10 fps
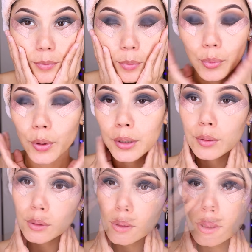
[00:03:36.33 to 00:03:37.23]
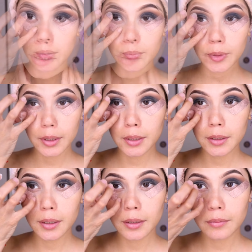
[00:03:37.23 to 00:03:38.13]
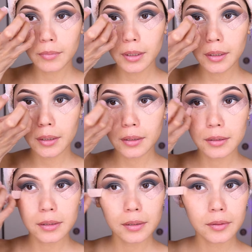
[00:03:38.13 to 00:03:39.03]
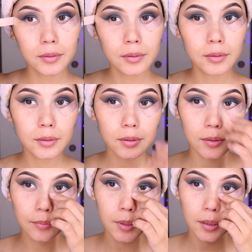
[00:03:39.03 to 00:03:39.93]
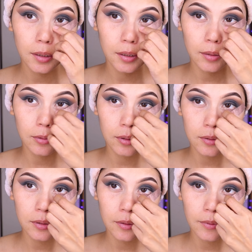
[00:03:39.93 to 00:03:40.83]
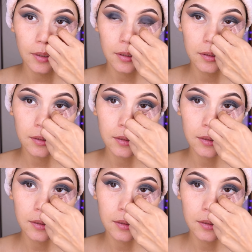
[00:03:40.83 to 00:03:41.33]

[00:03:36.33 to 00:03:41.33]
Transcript: Bueno, entonces voy a quitarme estos, miren qué bonito se ve,